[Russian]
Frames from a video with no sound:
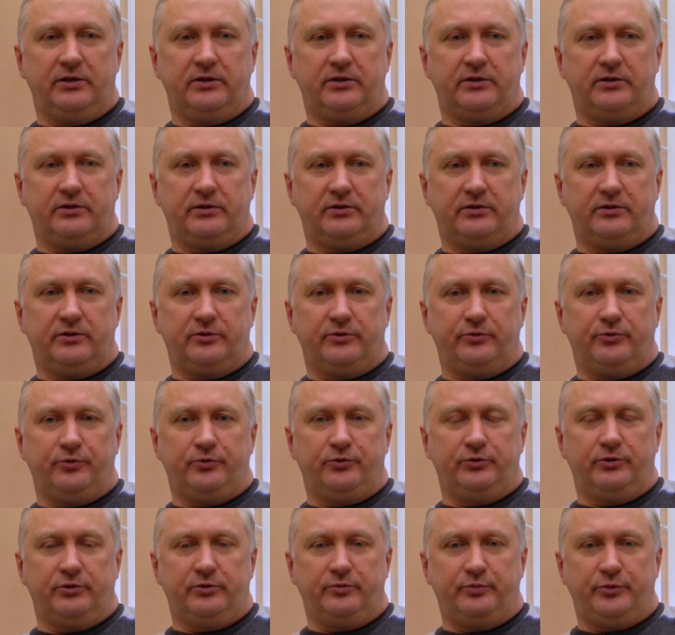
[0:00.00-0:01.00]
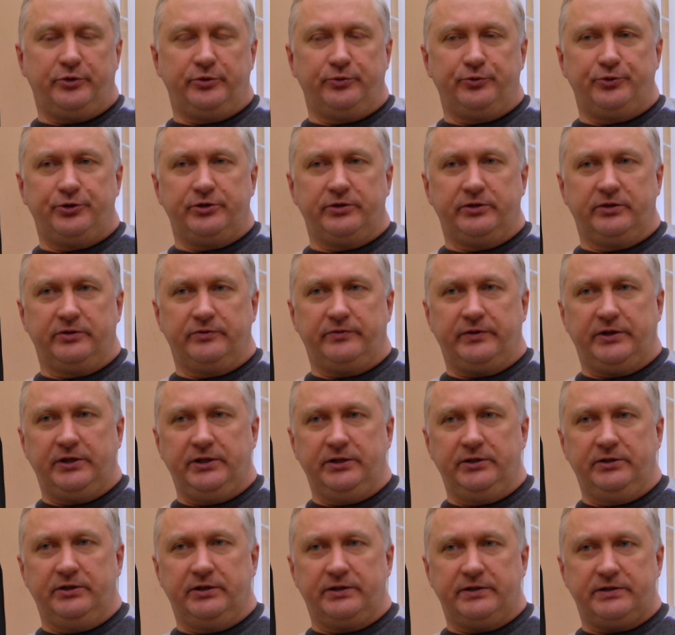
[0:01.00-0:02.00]
Э, он получил
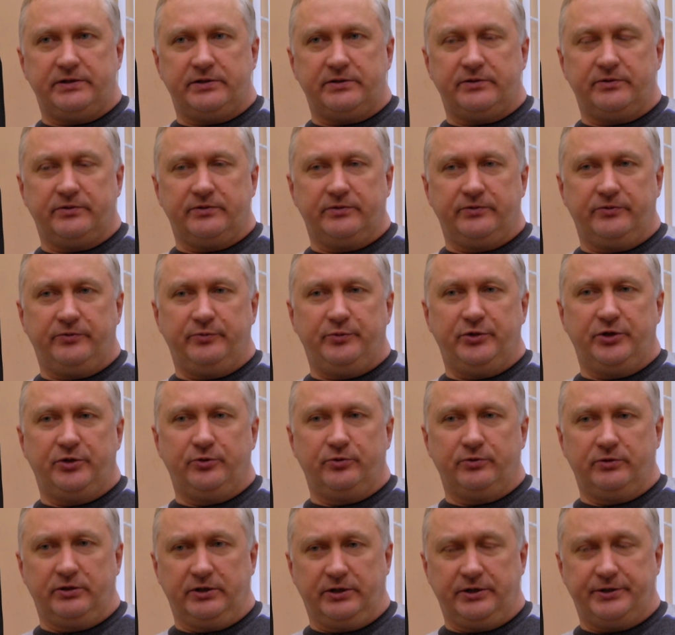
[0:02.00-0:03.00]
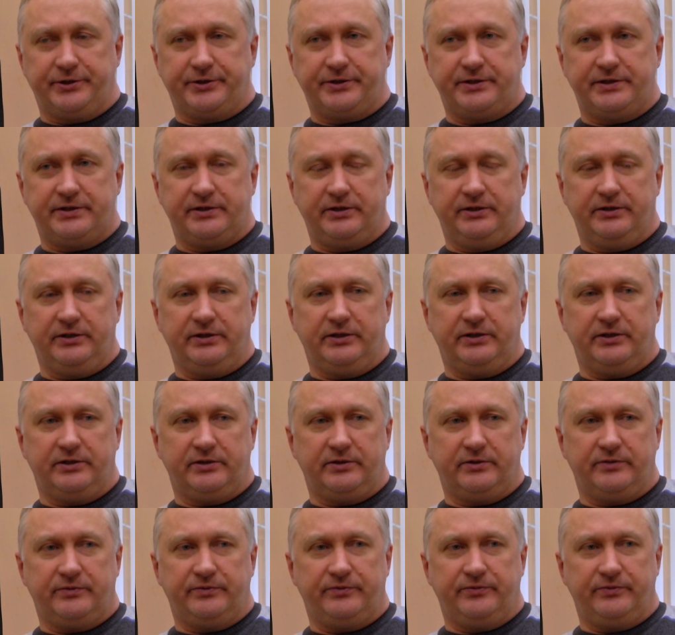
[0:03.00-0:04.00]
инвалидность э, в период
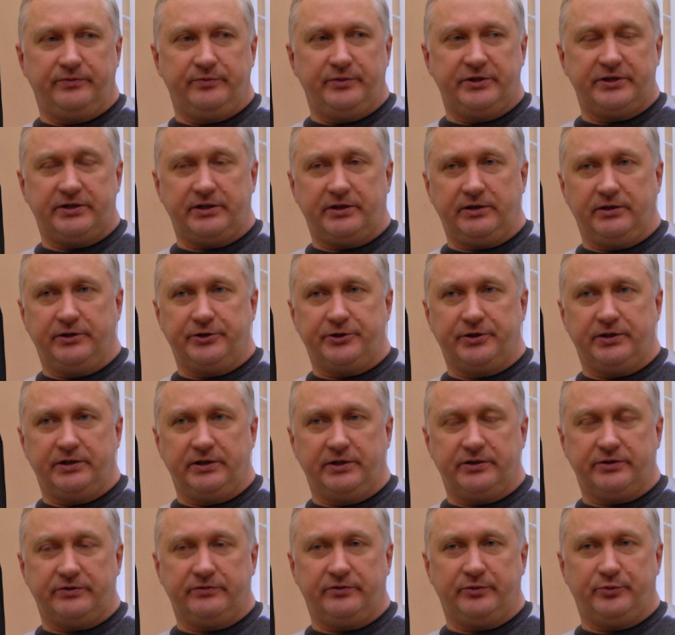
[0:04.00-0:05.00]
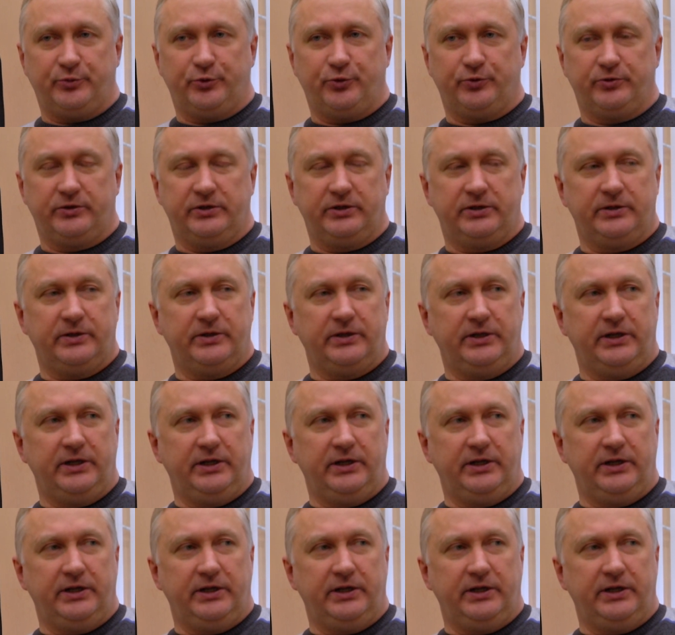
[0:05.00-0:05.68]
нахождения в местах лишения свободы.